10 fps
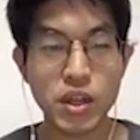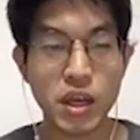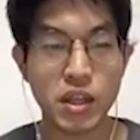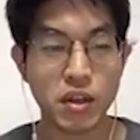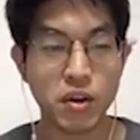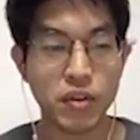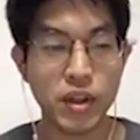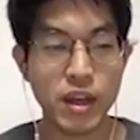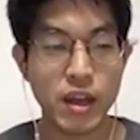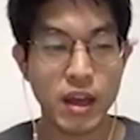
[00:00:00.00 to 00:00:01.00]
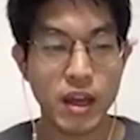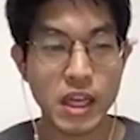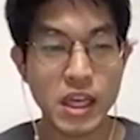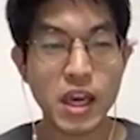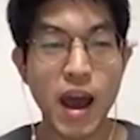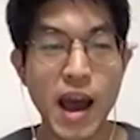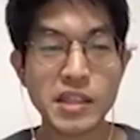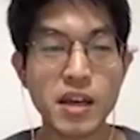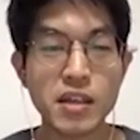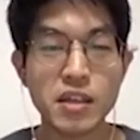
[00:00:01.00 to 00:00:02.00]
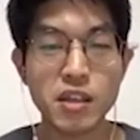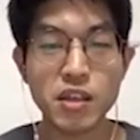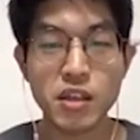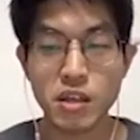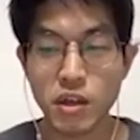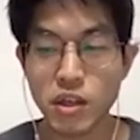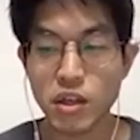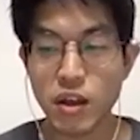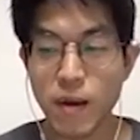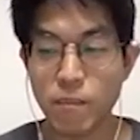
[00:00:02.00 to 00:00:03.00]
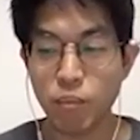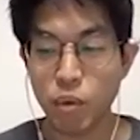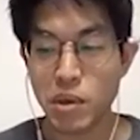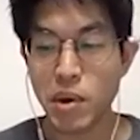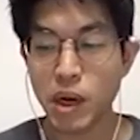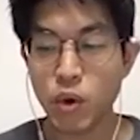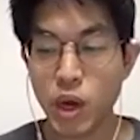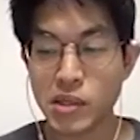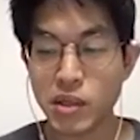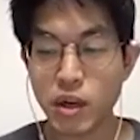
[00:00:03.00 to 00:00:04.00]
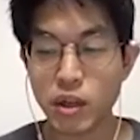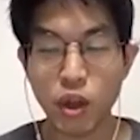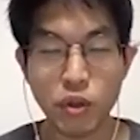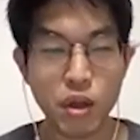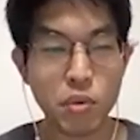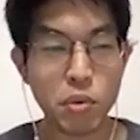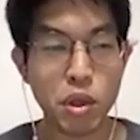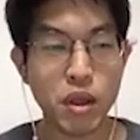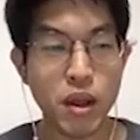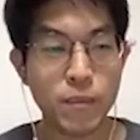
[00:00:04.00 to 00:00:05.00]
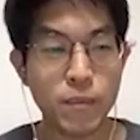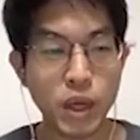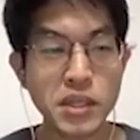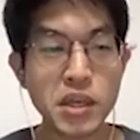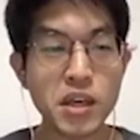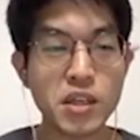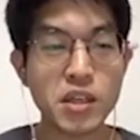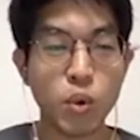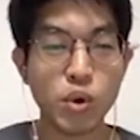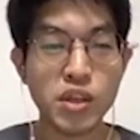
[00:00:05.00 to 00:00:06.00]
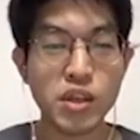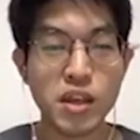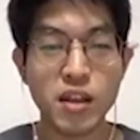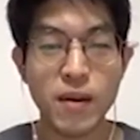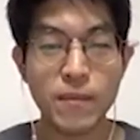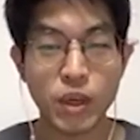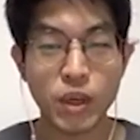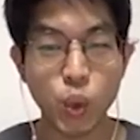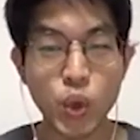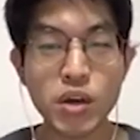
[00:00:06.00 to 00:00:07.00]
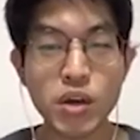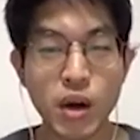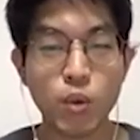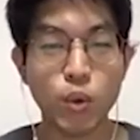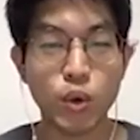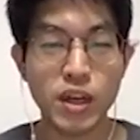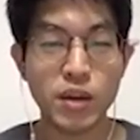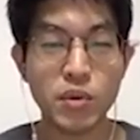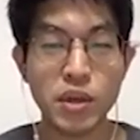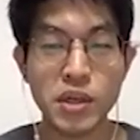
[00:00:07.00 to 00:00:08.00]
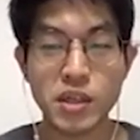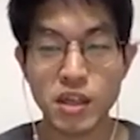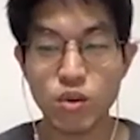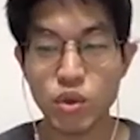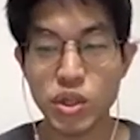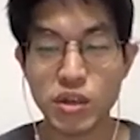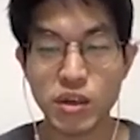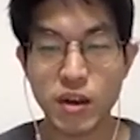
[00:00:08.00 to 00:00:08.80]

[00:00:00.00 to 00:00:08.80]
되는 건데, 이게 아직까지는 이제 여전히 뭐 미발행 확인서라는 어떻게 보면 굉장히 이제 올드된 그 종이를 갖고 사람들이 이제 이 주식을